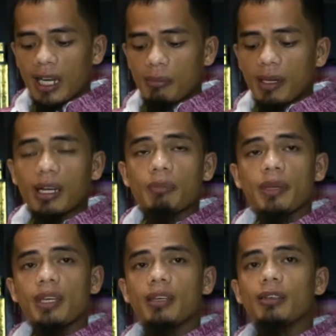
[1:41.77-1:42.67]
lamang
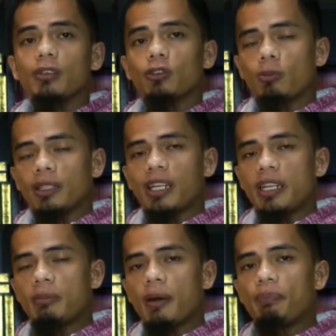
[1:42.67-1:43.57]
kami
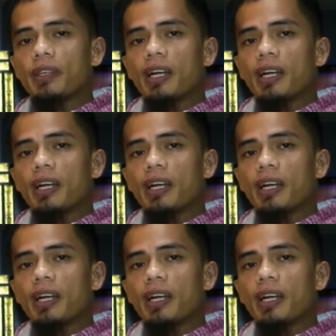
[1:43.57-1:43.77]
tumatalima.